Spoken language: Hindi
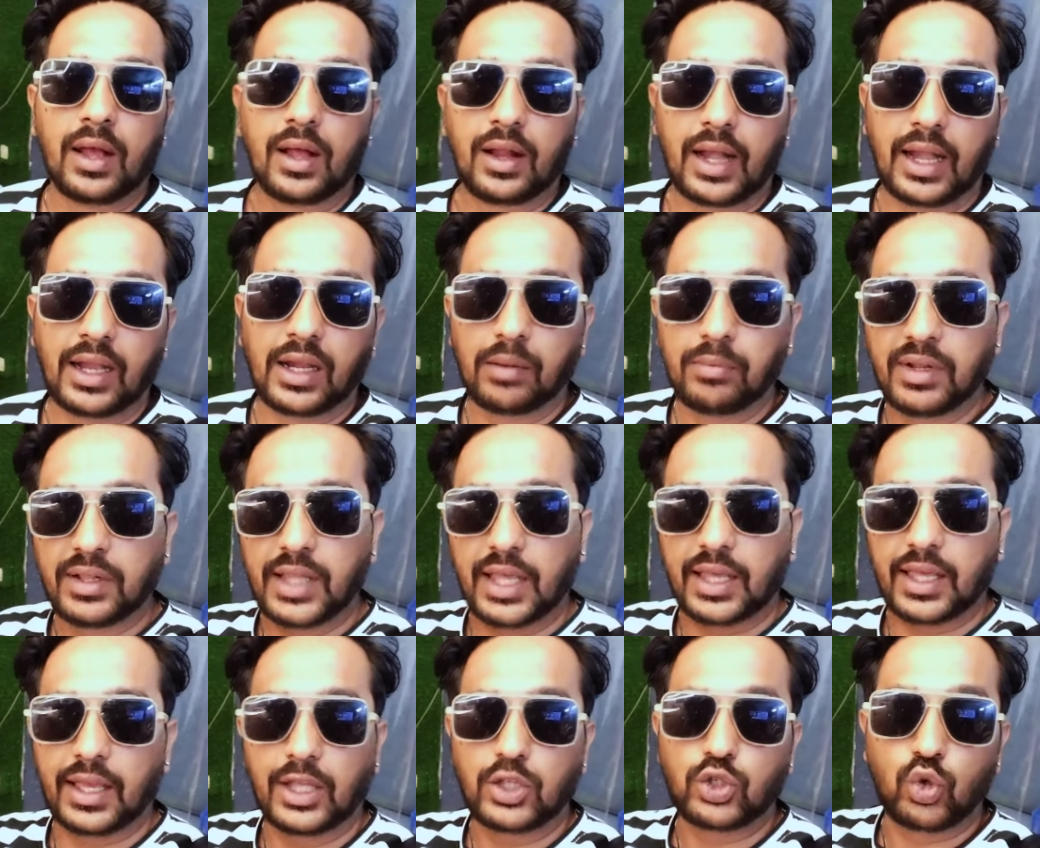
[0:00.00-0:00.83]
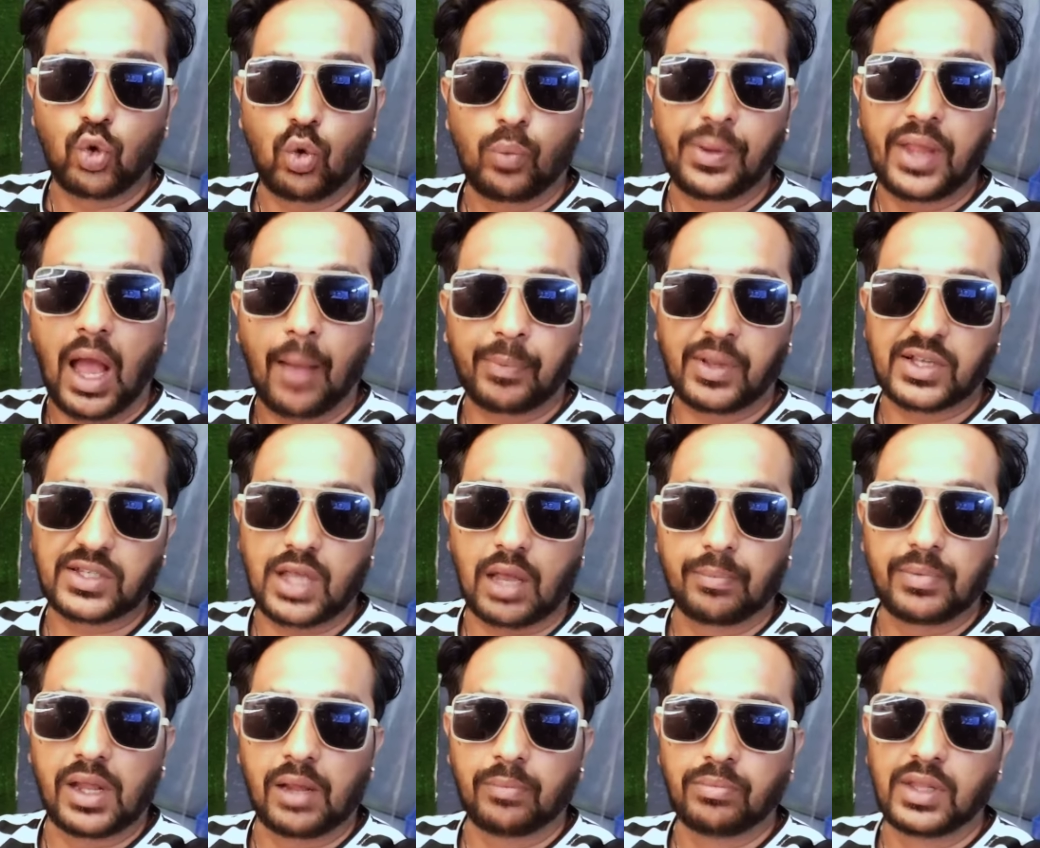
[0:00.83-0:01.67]
रैंडमली देखेंगे जो भी आपके
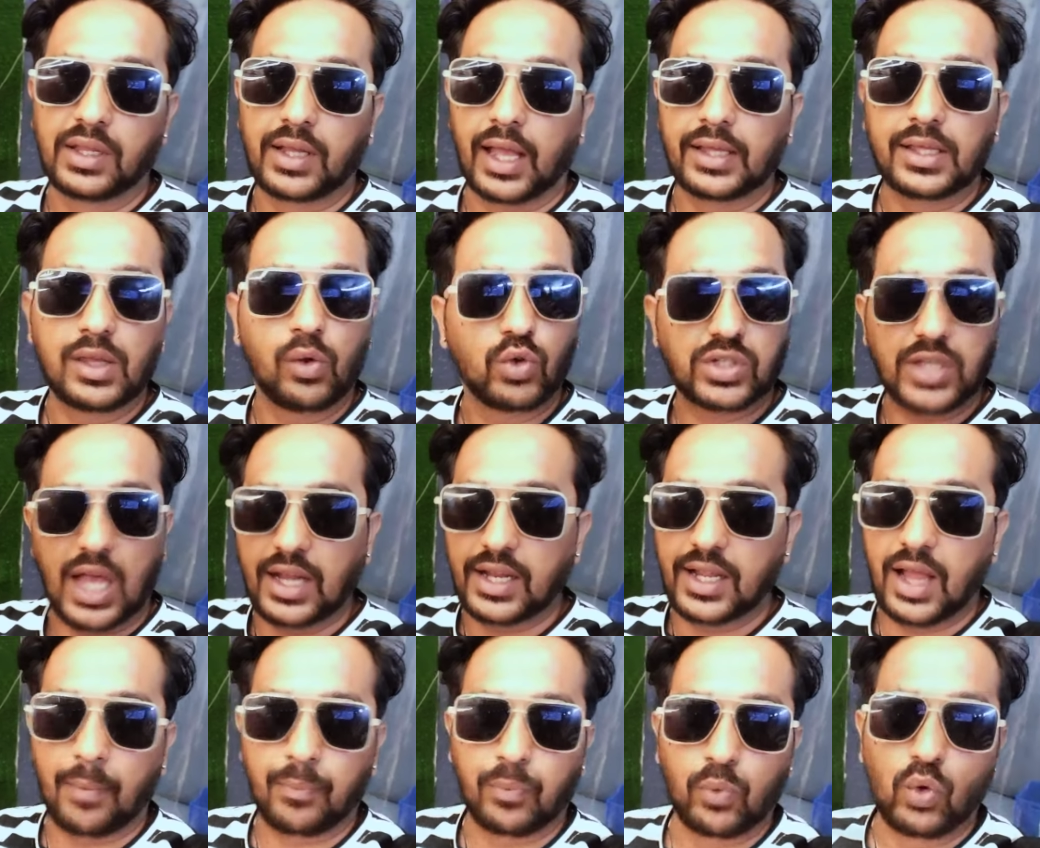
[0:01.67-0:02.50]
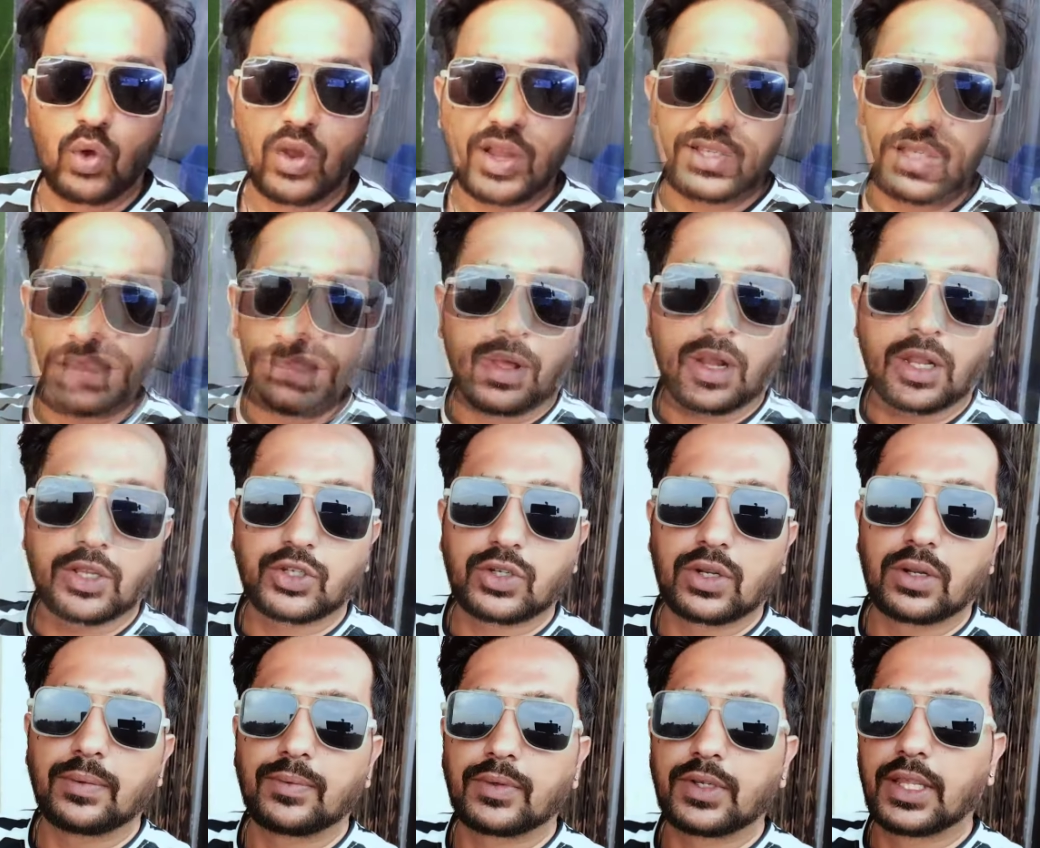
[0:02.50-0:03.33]
सामने हम दिखाएंगे वो सारे आप लोगों जय
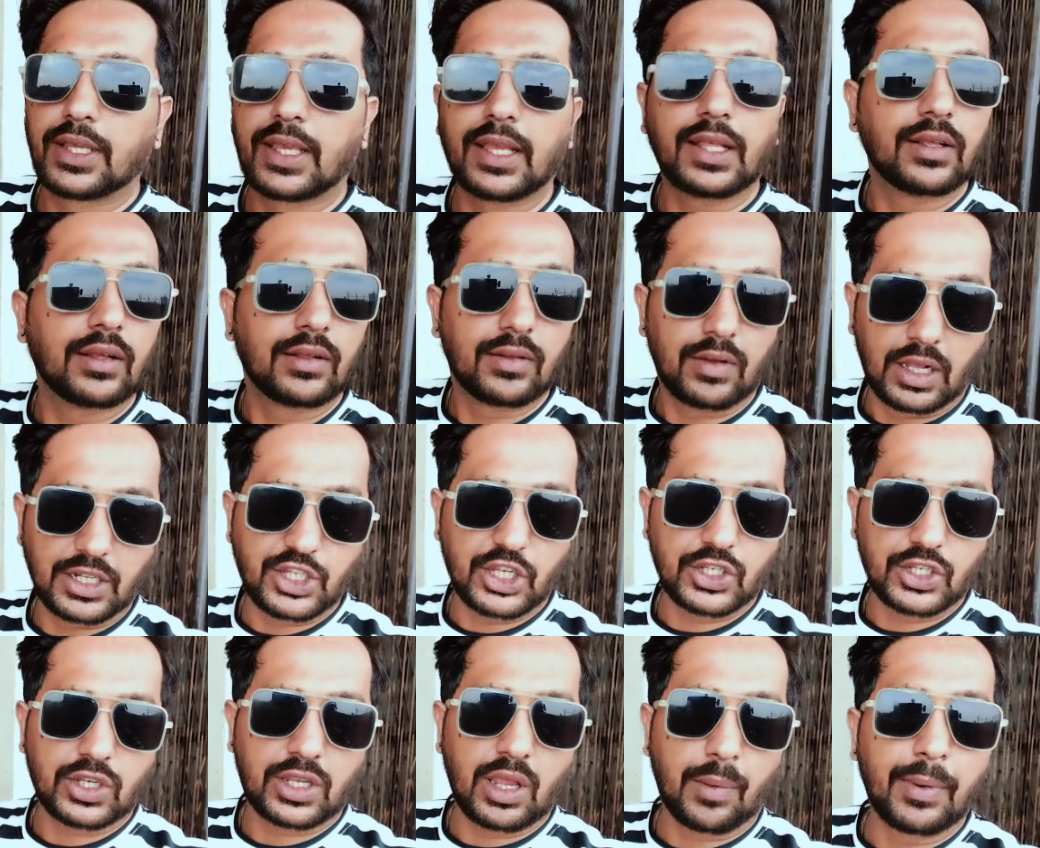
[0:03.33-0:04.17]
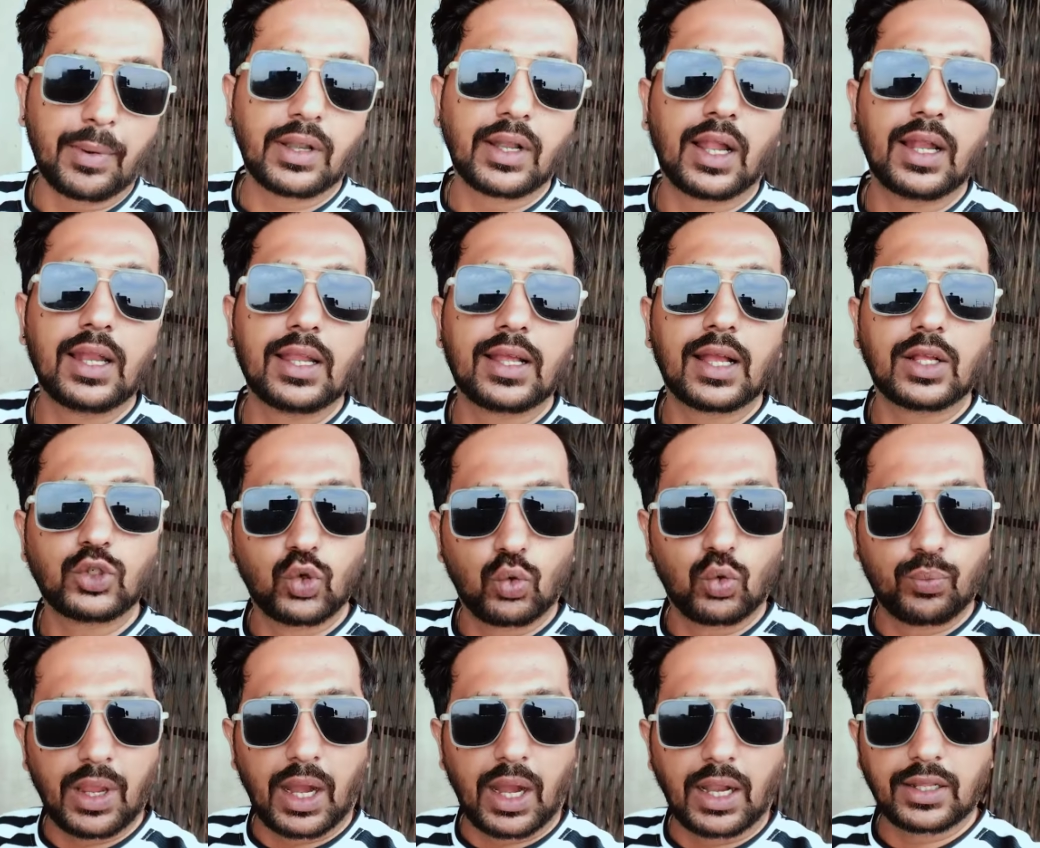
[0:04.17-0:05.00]
महाराष्ट्र ठीक है अच्छे से कमेंट डालिएगा
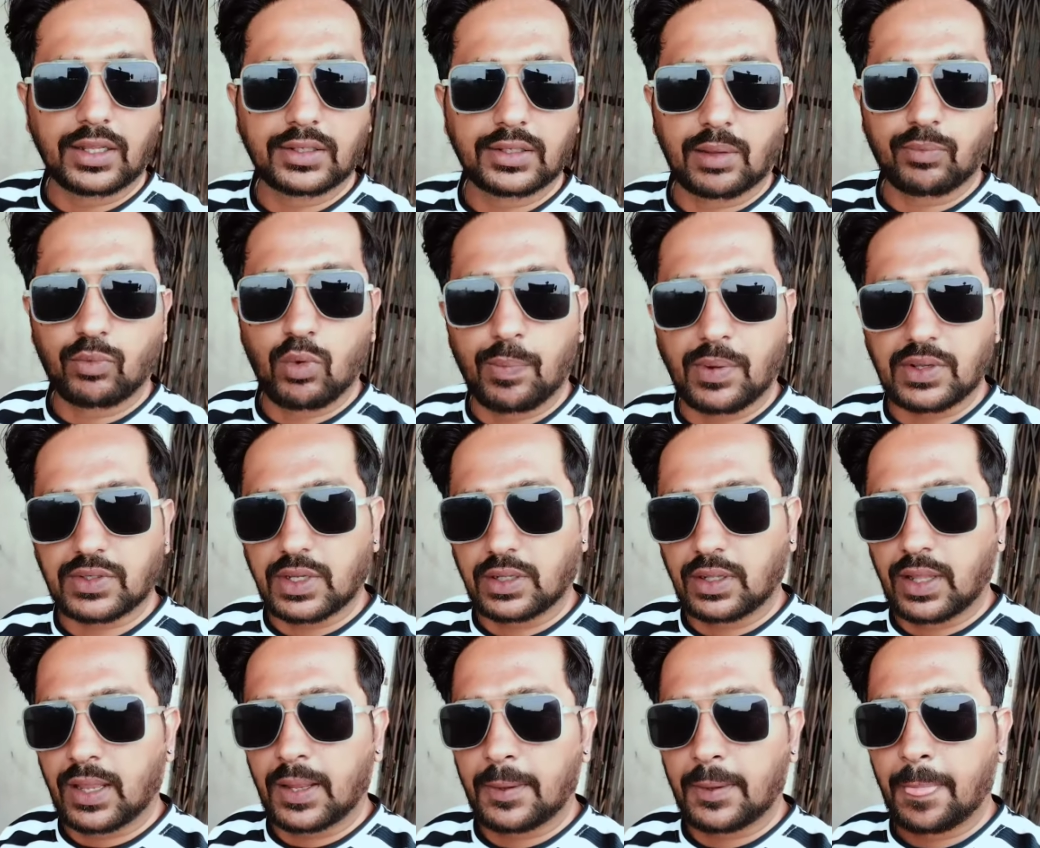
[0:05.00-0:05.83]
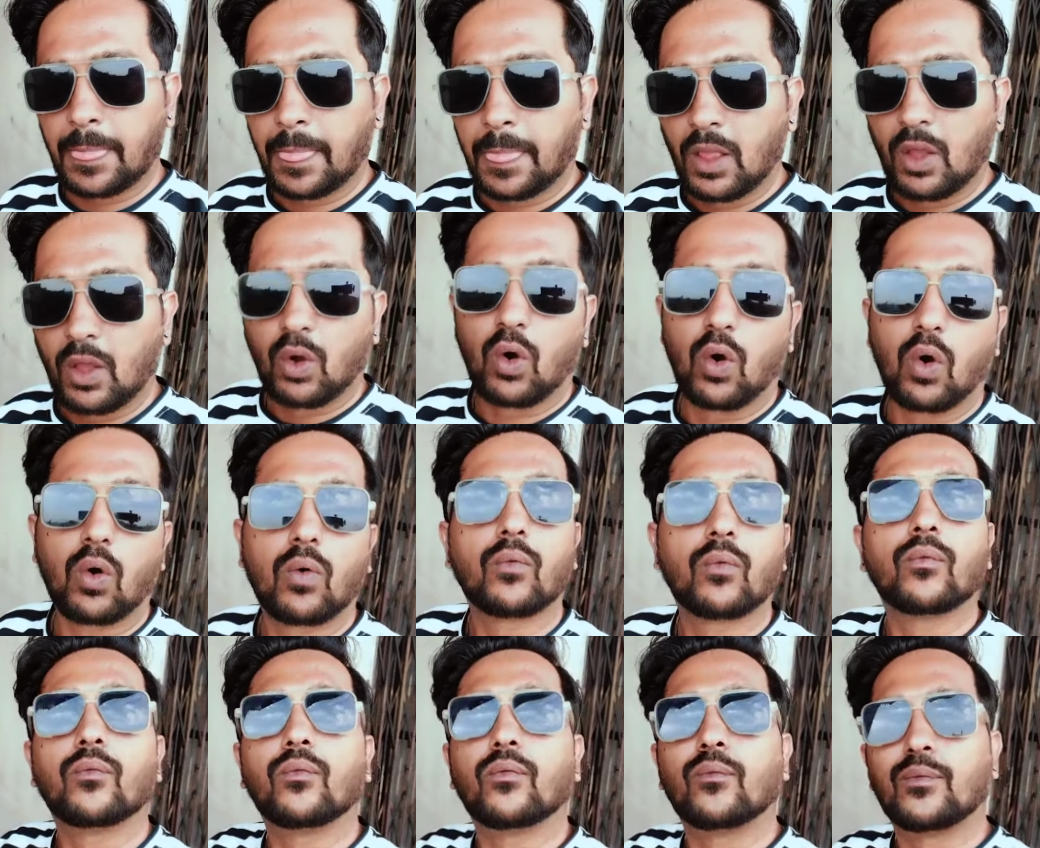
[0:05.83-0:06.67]
जो भी आर्टिकल्स आपको पसंद आए
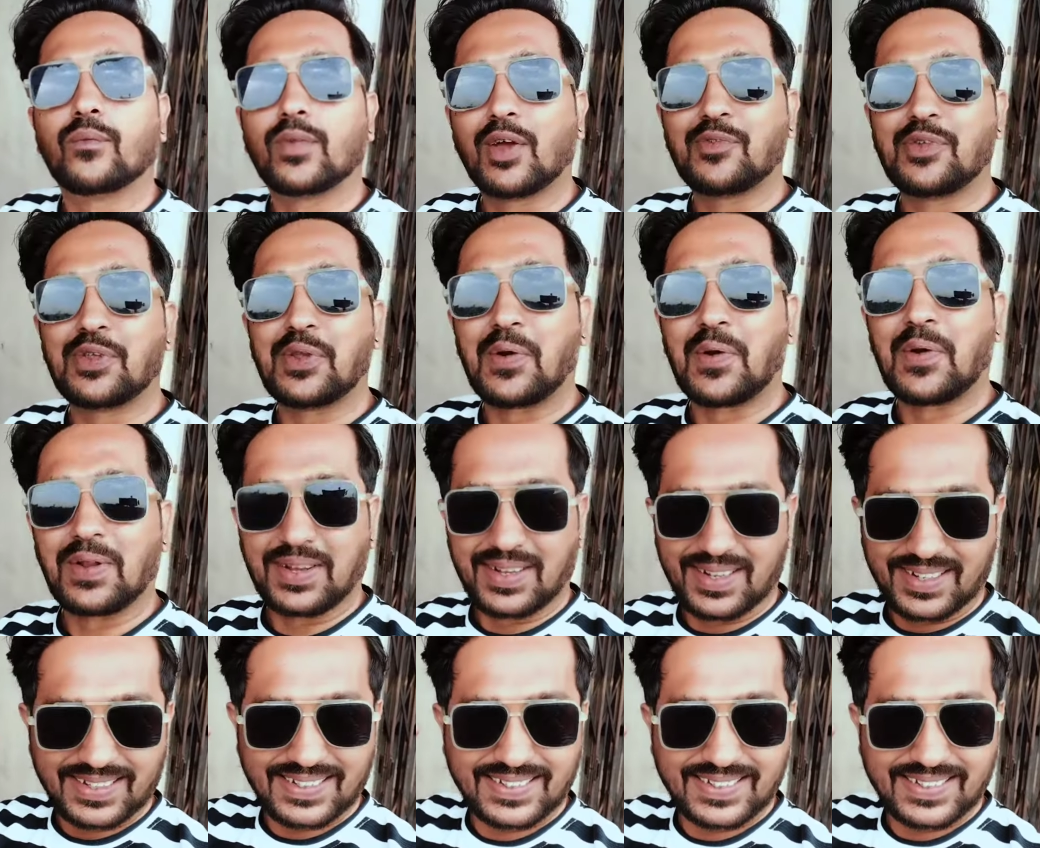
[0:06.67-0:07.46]
लव यू